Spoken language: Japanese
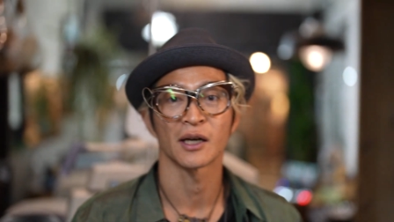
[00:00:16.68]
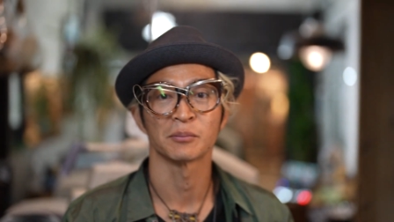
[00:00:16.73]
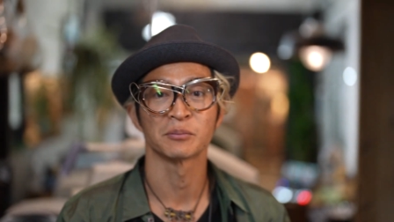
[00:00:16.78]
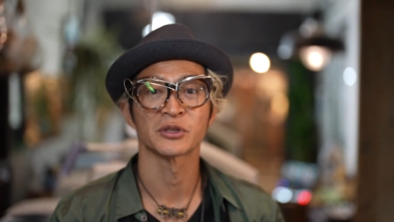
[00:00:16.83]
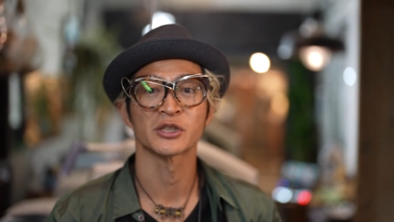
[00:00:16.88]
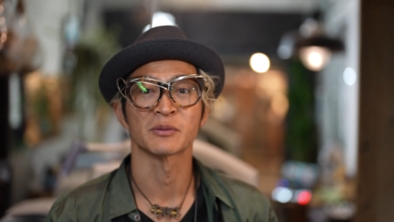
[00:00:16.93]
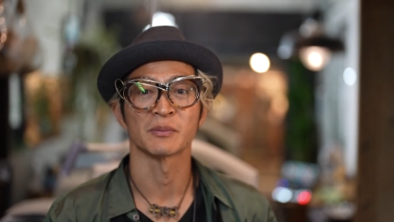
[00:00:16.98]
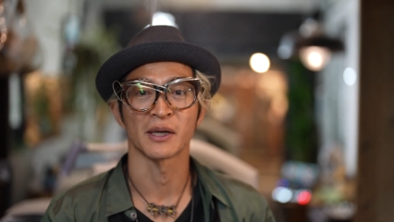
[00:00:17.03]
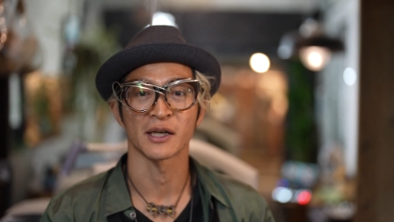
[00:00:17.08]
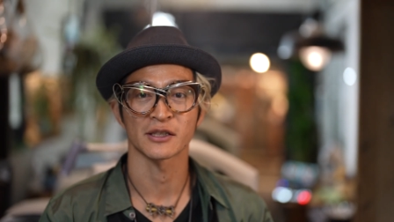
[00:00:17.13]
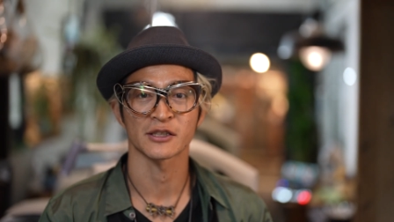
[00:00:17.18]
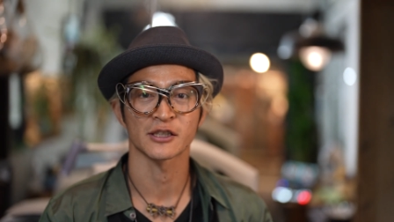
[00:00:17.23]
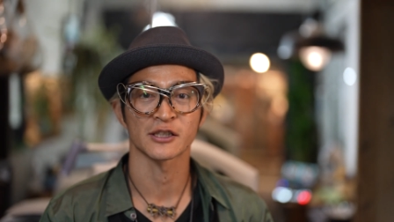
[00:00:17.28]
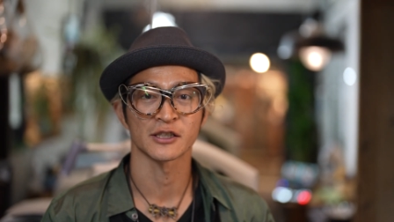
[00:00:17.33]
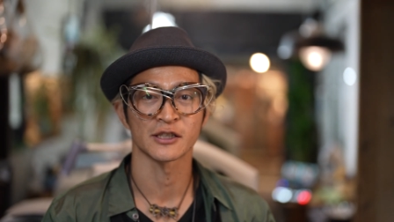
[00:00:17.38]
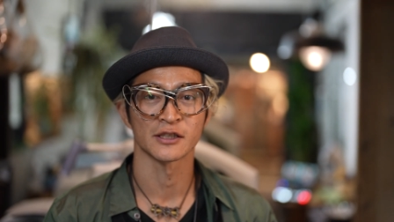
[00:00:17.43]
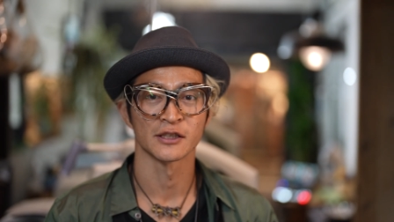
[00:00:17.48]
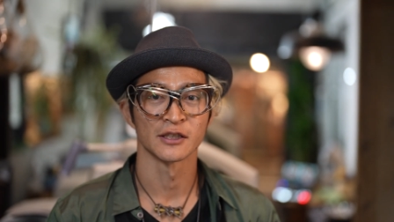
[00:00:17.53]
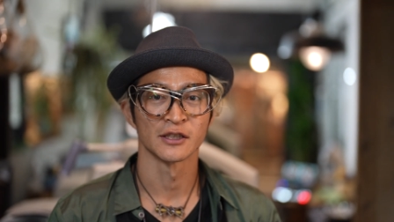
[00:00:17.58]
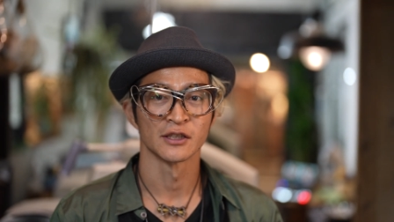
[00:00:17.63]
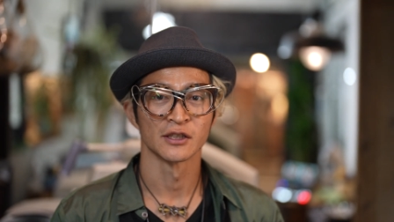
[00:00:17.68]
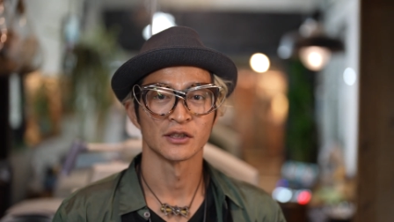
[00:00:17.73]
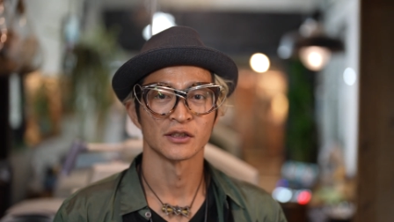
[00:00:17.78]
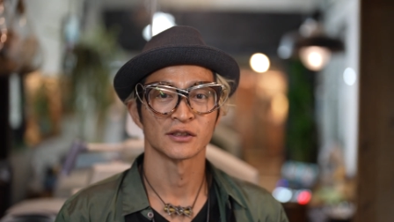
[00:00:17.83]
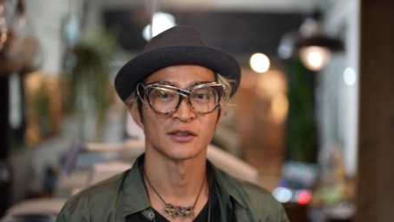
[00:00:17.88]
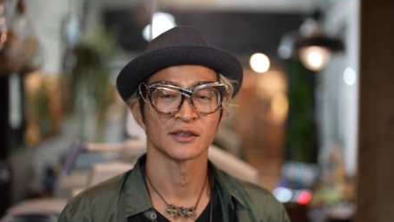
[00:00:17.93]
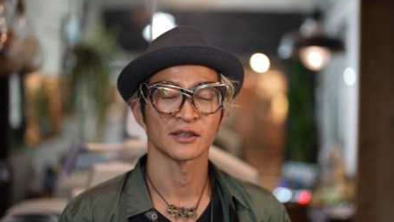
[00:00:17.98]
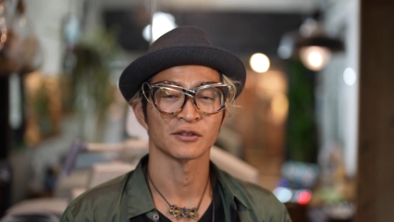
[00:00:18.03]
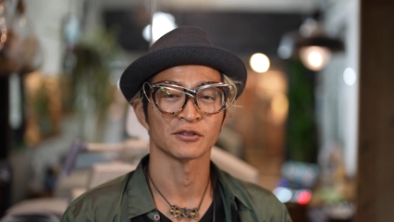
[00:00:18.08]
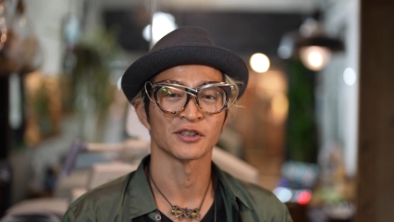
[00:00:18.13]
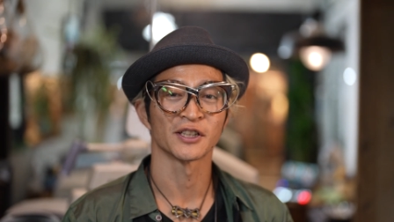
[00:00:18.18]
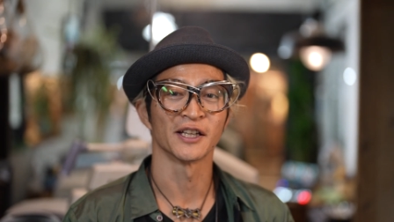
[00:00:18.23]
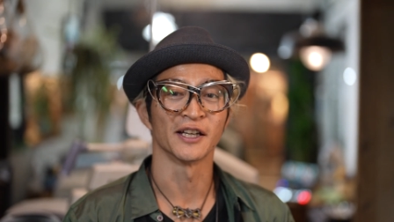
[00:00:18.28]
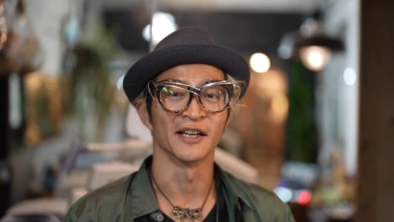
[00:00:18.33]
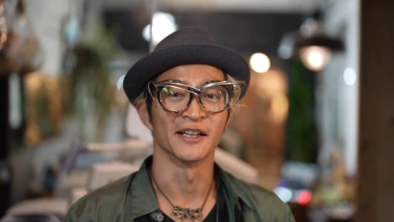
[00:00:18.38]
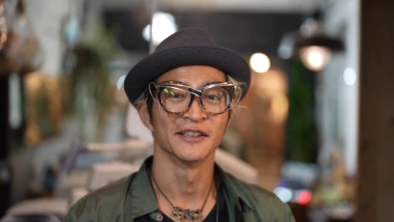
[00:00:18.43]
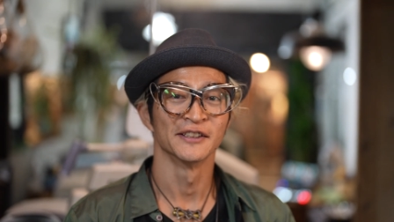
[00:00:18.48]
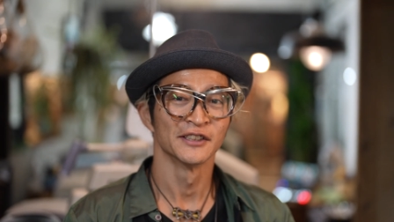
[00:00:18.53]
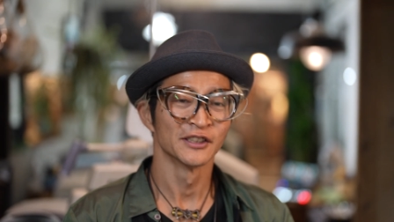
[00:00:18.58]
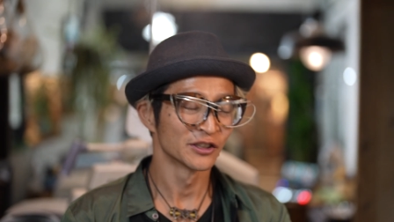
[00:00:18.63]
アップします。なの
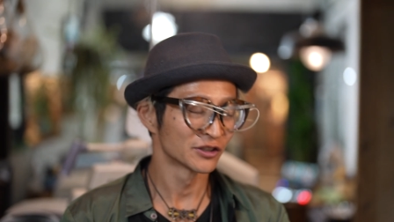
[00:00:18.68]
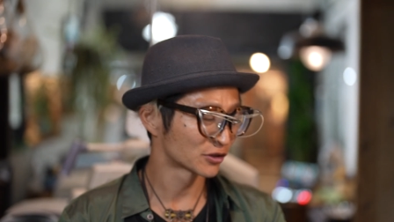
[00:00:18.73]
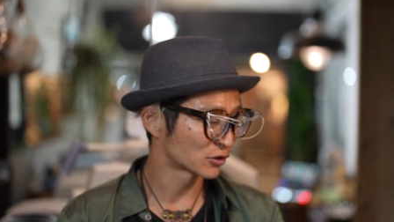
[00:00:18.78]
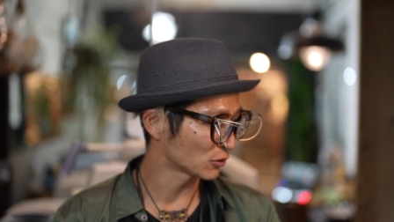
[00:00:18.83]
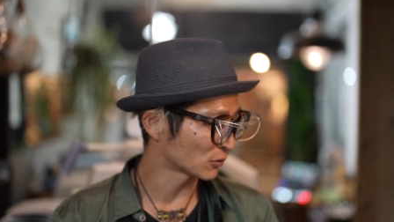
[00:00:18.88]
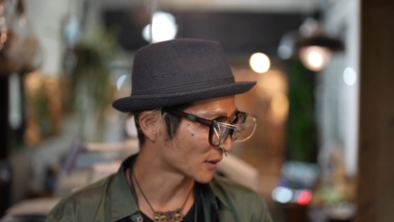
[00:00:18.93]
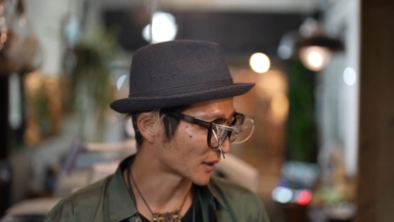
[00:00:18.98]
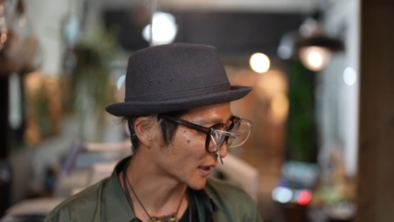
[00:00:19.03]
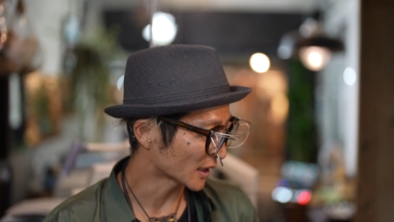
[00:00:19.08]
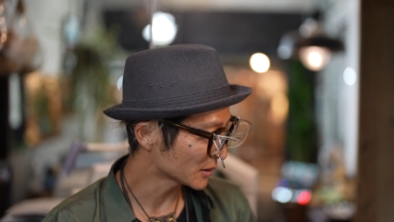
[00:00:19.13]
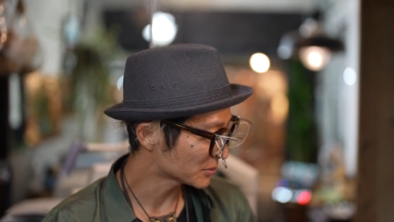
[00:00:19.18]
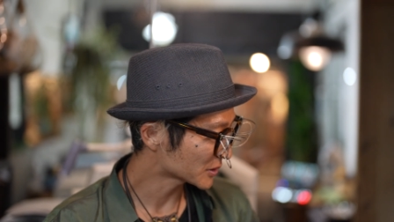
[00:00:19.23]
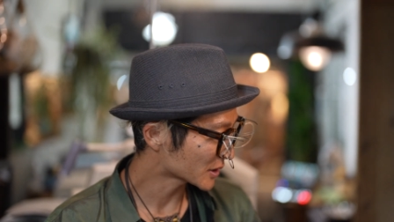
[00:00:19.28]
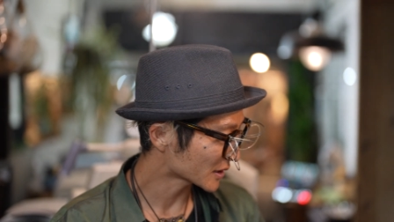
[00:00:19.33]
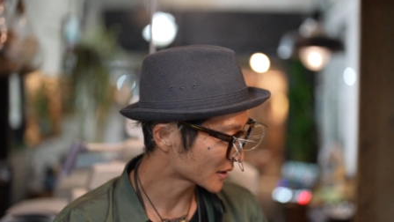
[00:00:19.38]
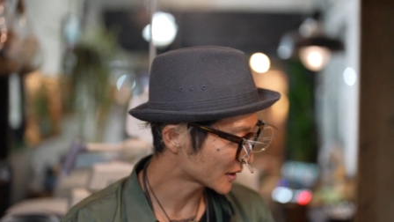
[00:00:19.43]
で今日はライブじゃ